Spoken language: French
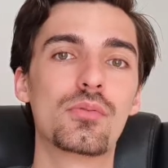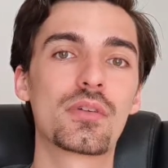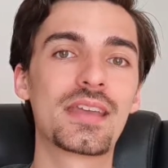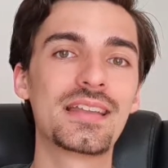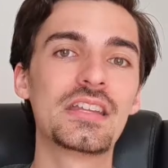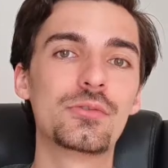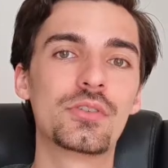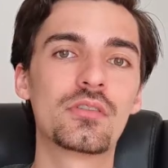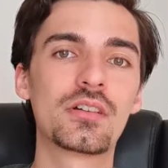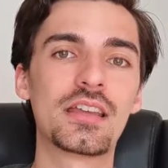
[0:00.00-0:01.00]
C'est pour
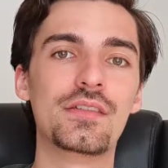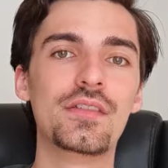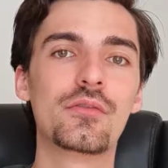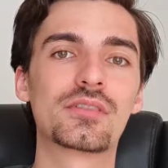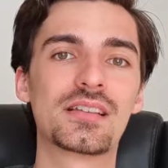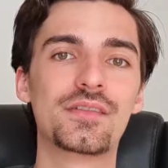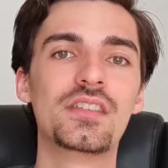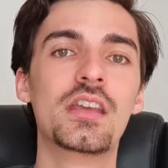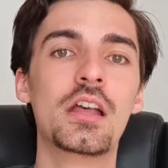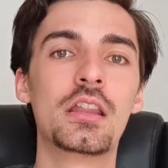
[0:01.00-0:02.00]
gagner du temps et
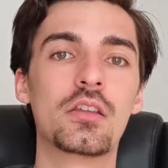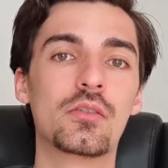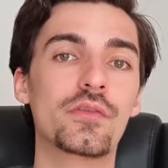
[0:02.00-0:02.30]
vivre sa vie,